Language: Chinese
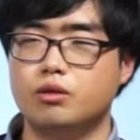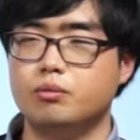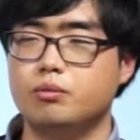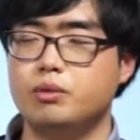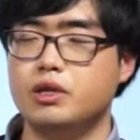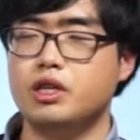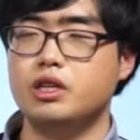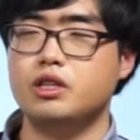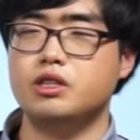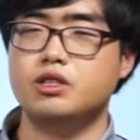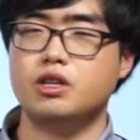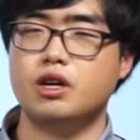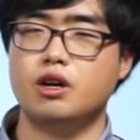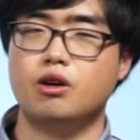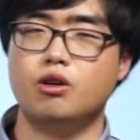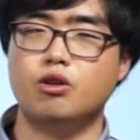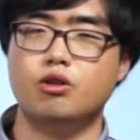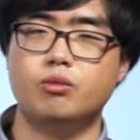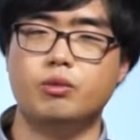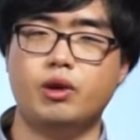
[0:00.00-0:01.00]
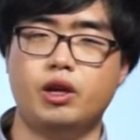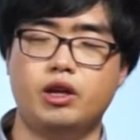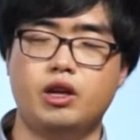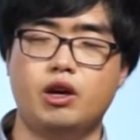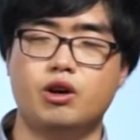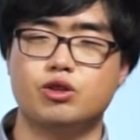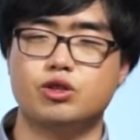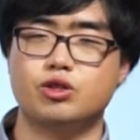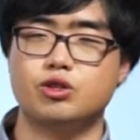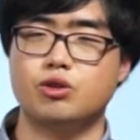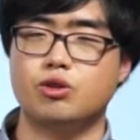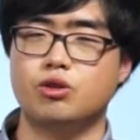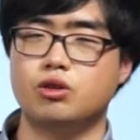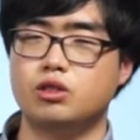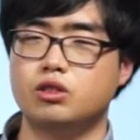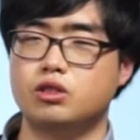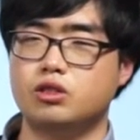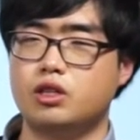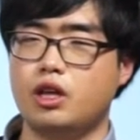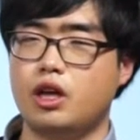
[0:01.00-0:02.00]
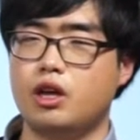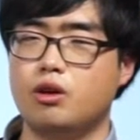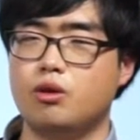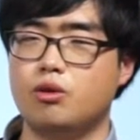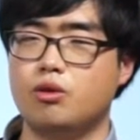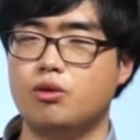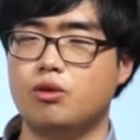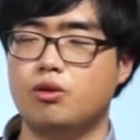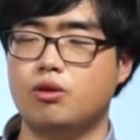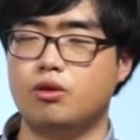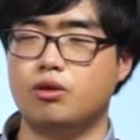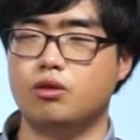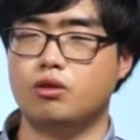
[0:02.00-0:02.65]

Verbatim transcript: 闭音节后面要使用 u sayo